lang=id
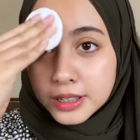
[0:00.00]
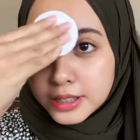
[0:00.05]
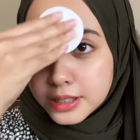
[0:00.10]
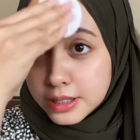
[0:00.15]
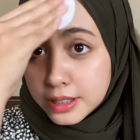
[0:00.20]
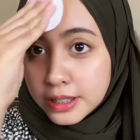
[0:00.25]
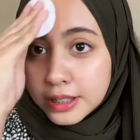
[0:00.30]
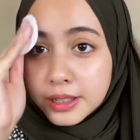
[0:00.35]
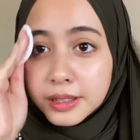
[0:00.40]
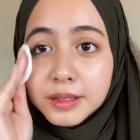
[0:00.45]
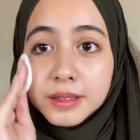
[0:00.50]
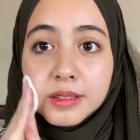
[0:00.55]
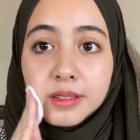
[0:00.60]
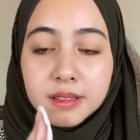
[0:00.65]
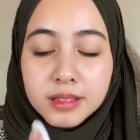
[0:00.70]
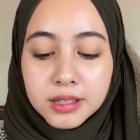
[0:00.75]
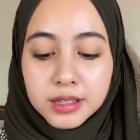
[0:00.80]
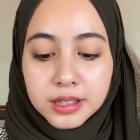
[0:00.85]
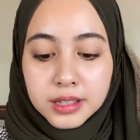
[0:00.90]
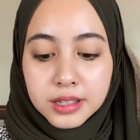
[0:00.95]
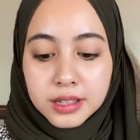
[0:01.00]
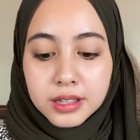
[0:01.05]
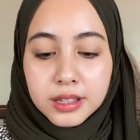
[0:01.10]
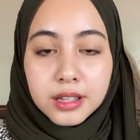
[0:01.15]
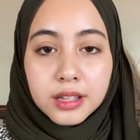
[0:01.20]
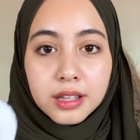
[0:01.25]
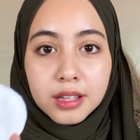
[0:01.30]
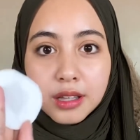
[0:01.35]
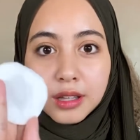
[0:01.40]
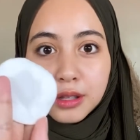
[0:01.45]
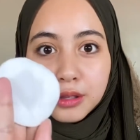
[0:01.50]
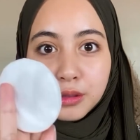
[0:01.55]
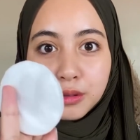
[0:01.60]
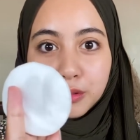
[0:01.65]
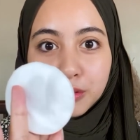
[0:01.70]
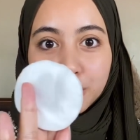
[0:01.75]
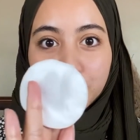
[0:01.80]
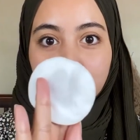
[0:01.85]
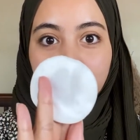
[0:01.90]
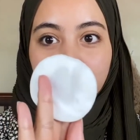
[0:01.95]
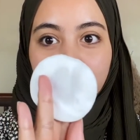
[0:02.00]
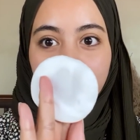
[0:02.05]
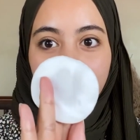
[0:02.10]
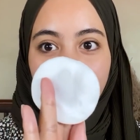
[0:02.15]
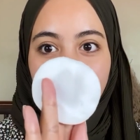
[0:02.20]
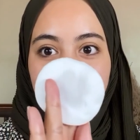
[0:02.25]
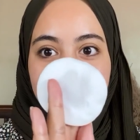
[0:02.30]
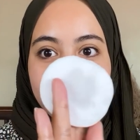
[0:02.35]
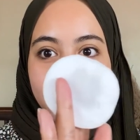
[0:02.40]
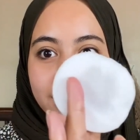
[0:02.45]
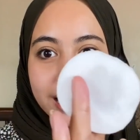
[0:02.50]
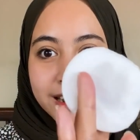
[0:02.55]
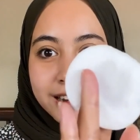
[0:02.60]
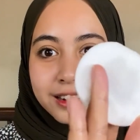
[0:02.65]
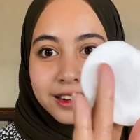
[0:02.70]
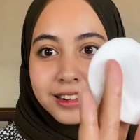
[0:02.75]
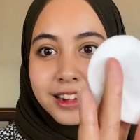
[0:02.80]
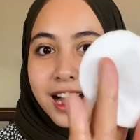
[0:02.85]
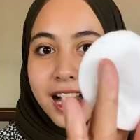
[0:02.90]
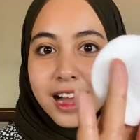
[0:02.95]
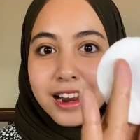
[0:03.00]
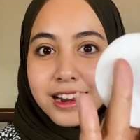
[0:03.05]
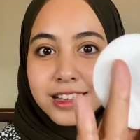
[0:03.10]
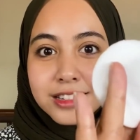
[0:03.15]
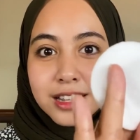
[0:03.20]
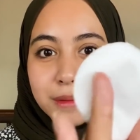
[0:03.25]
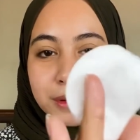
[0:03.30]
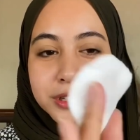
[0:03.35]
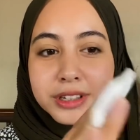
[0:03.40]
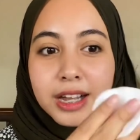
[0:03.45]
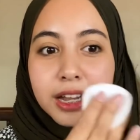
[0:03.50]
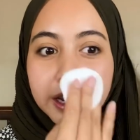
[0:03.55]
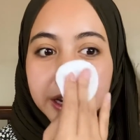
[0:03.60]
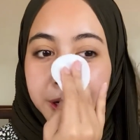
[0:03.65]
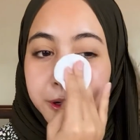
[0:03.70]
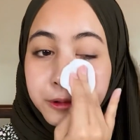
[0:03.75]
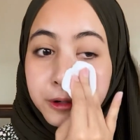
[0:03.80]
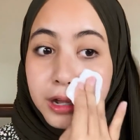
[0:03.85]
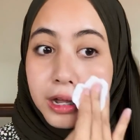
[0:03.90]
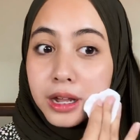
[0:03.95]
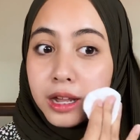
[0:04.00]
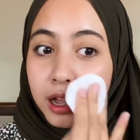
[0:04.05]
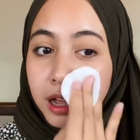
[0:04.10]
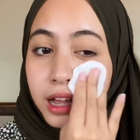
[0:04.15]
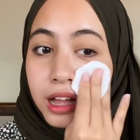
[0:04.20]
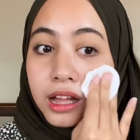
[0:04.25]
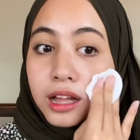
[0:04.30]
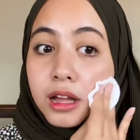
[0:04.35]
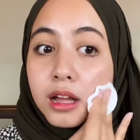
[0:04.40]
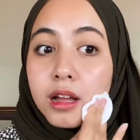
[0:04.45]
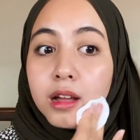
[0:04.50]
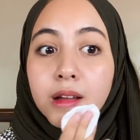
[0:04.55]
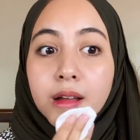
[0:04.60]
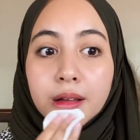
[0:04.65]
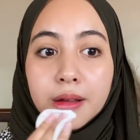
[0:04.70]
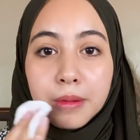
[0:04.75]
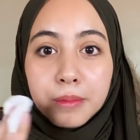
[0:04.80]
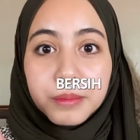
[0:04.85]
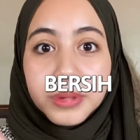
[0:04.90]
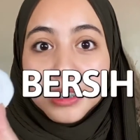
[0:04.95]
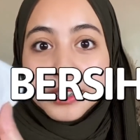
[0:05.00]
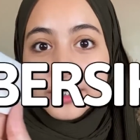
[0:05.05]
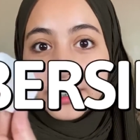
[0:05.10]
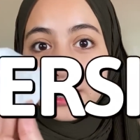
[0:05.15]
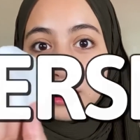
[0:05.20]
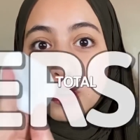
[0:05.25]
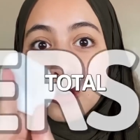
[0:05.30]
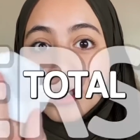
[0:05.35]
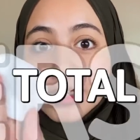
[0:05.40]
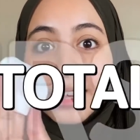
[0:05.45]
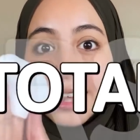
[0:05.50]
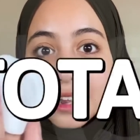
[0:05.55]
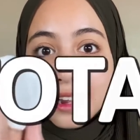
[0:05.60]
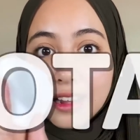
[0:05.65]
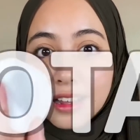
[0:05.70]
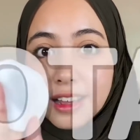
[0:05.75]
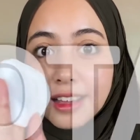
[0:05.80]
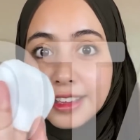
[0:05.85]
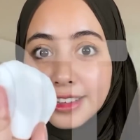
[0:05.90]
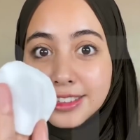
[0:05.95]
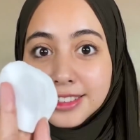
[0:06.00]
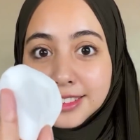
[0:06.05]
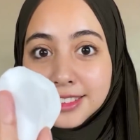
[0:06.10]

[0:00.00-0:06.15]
nih tuh ya kan nggak ada sama sekali ini udah bersih total guys